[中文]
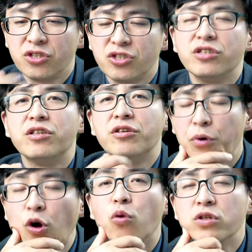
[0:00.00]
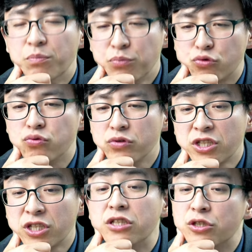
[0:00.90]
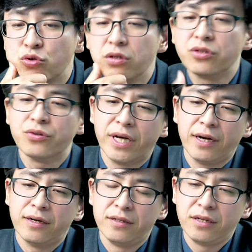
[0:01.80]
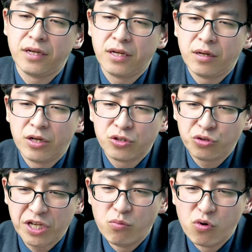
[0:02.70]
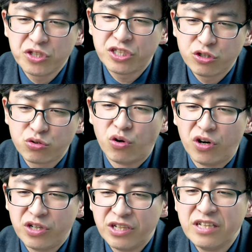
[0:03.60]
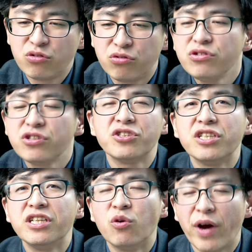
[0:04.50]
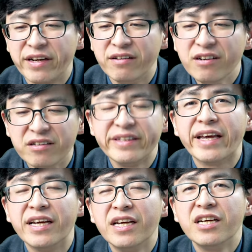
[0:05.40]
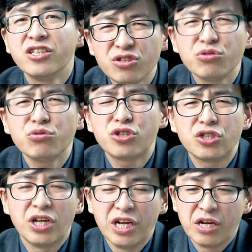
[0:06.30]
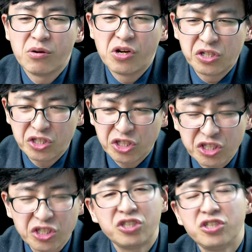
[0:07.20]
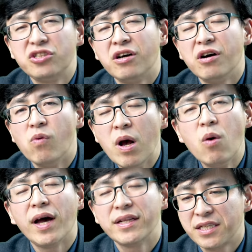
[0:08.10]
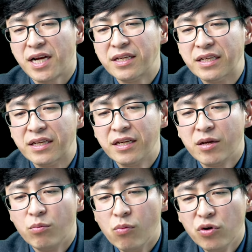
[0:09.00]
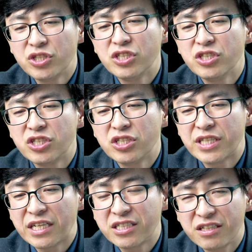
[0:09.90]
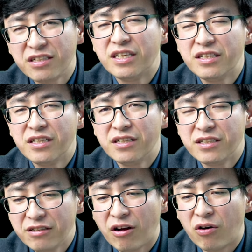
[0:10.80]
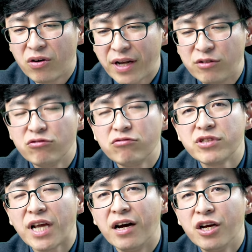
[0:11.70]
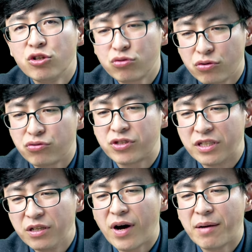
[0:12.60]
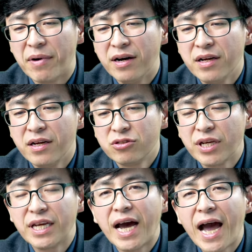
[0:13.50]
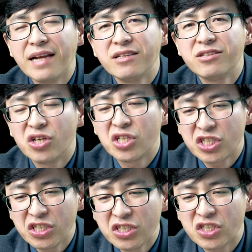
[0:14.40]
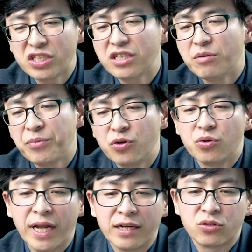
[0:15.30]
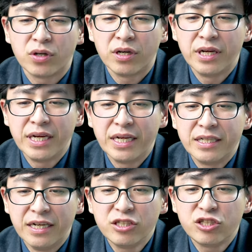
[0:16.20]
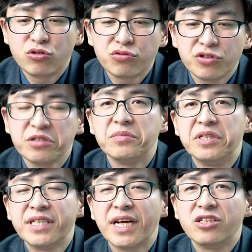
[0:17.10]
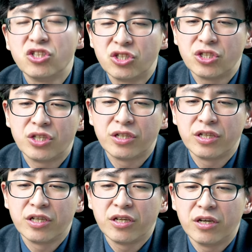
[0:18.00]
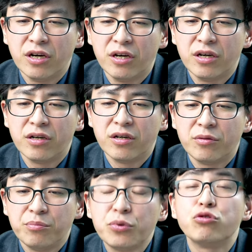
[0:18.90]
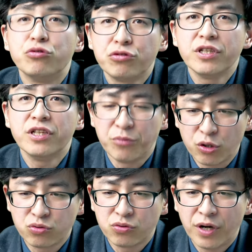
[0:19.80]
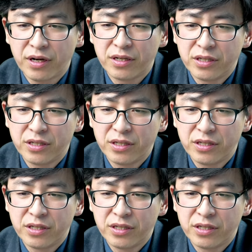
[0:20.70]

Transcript: 是不够的、不足的，甚至是错扭的哈。所以摩西说，人从小心里怀着恶念，这就是启示和文化的差异。摩西是在圣灵的引导、感动下说出神的话嘛？所以按照圣经的标准来说，“人之初，性本善”这是啊不准确的描述哈。